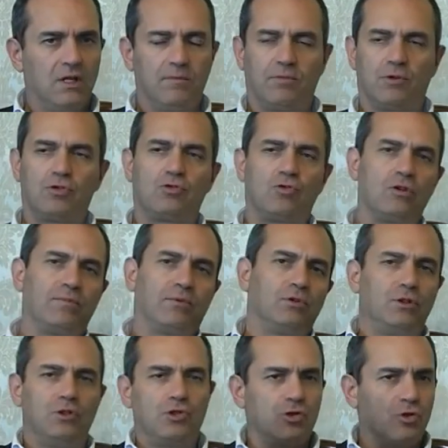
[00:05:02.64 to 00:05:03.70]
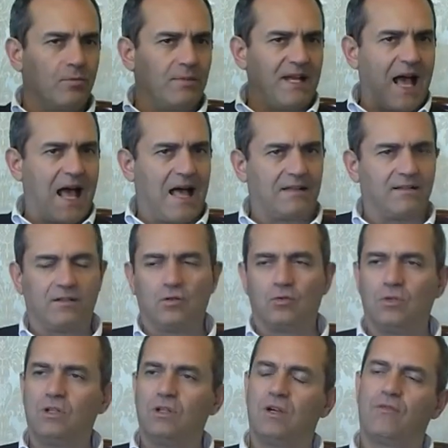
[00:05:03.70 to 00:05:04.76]
poi ci sono i politici nominati o
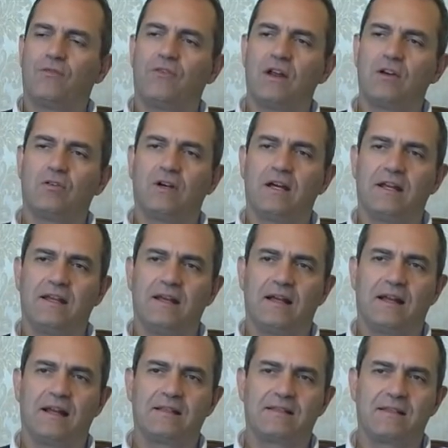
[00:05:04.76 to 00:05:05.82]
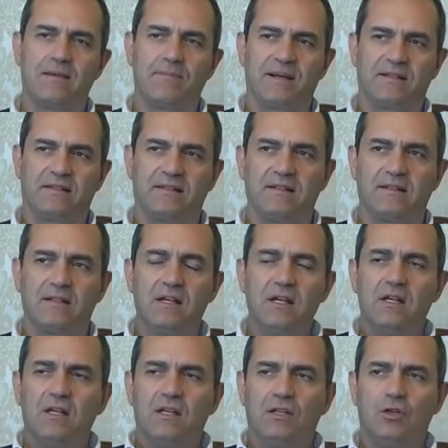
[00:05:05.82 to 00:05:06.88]
quelli che fanno carriera grazie ai partiti.
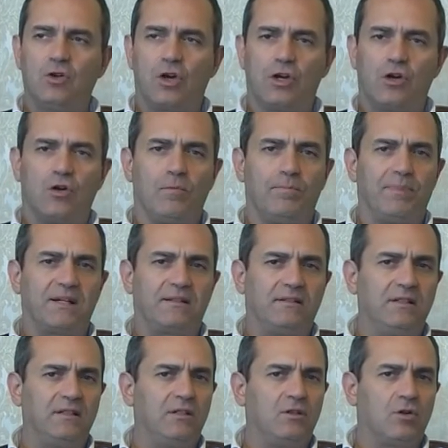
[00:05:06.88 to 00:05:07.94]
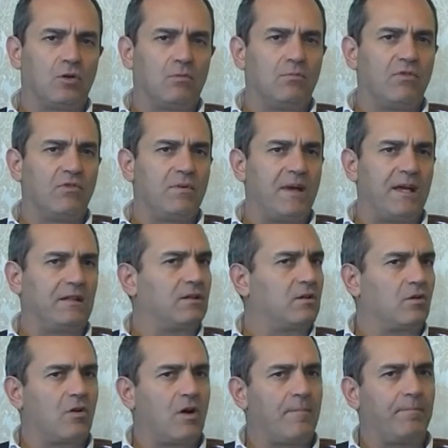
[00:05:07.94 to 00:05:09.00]
Io che non ho partiti, non ho movimenti,
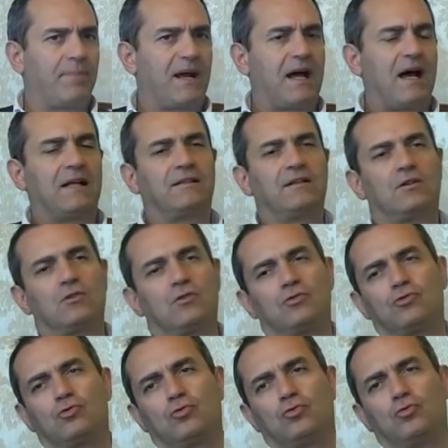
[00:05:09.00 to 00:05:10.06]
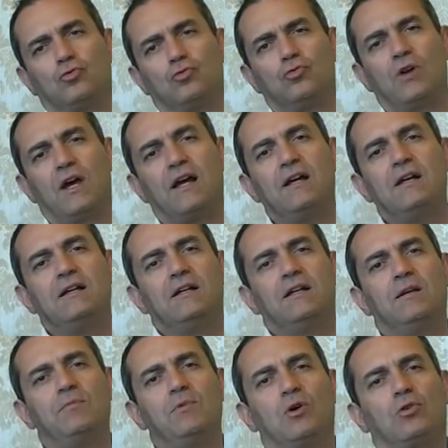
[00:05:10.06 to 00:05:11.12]
non ho apparati, non ho strutture,
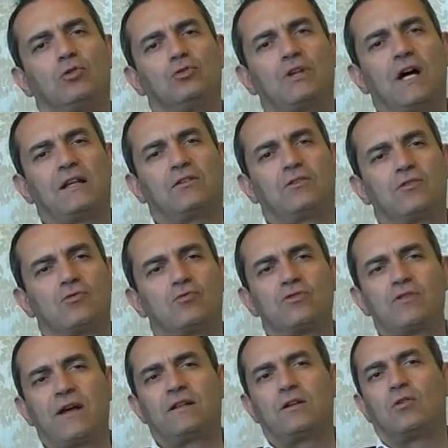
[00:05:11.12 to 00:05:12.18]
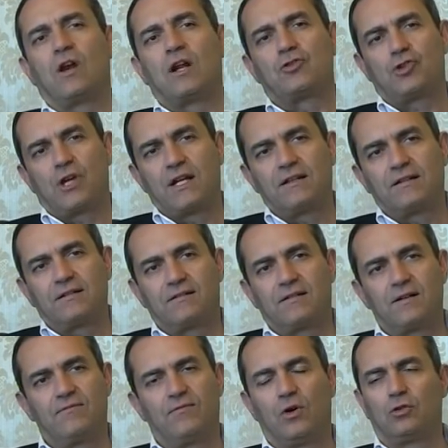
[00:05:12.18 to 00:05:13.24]
il mio contatto è esclusivamente con la gente.
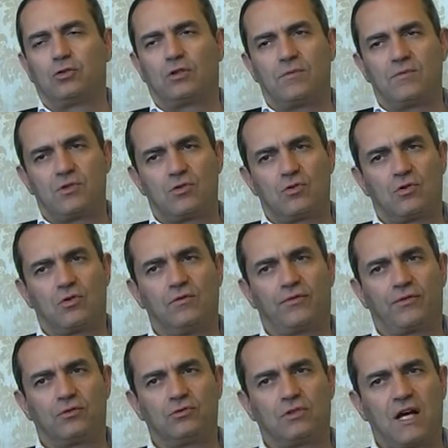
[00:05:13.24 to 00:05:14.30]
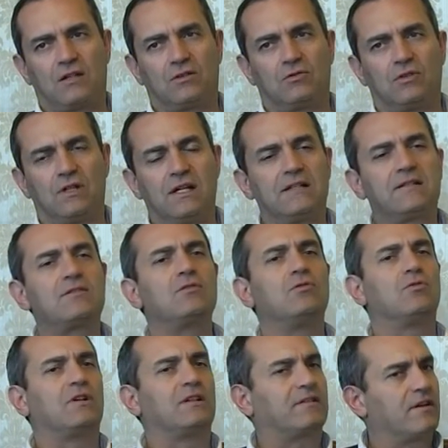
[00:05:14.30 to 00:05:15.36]
Tre volte mi sono confrontato con le
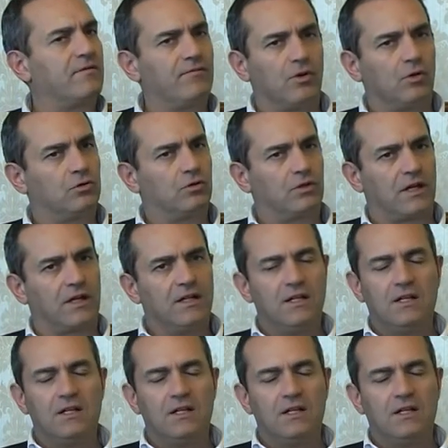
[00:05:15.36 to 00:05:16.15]
elezioni, tre volte